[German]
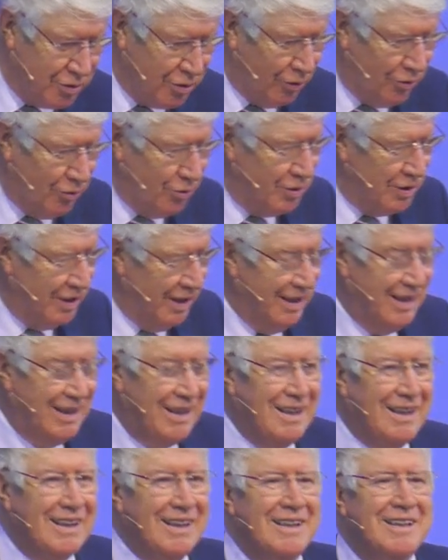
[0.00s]
Tod
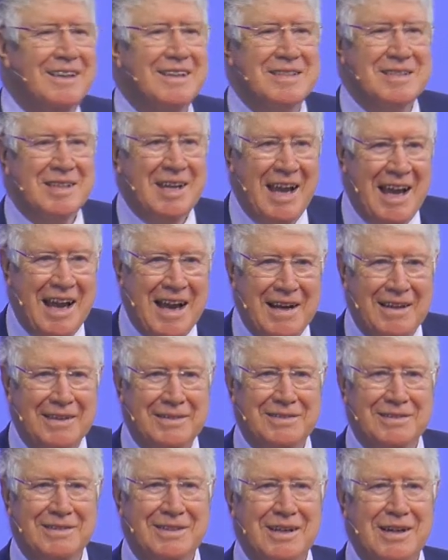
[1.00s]
ihres
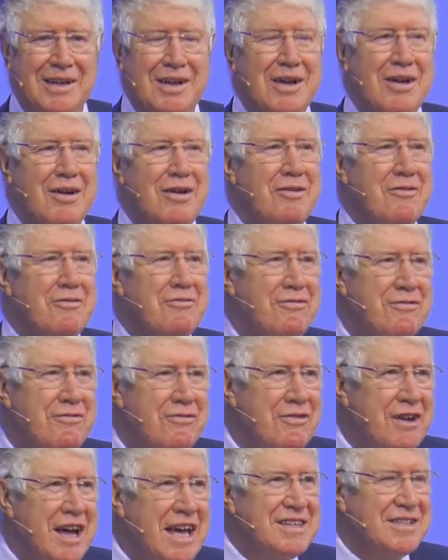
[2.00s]
Herrn
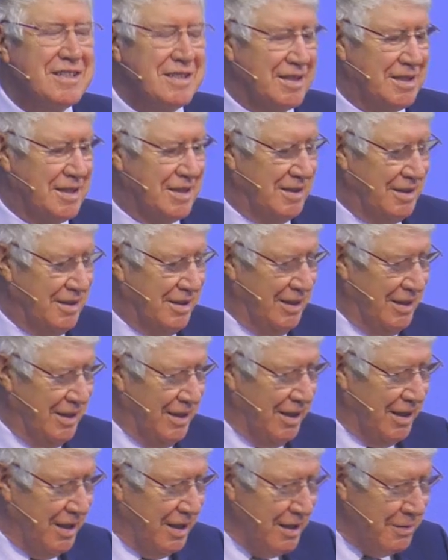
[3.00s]
fest
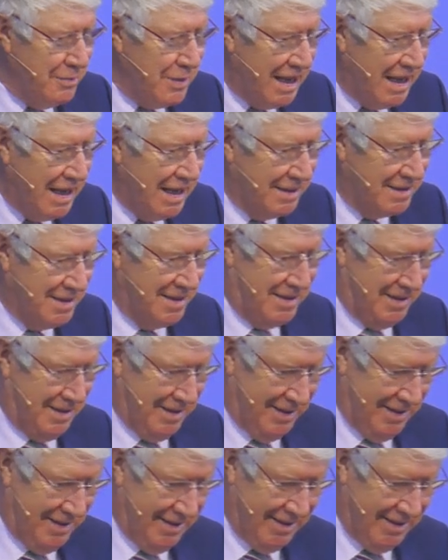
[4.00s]
im Herzen,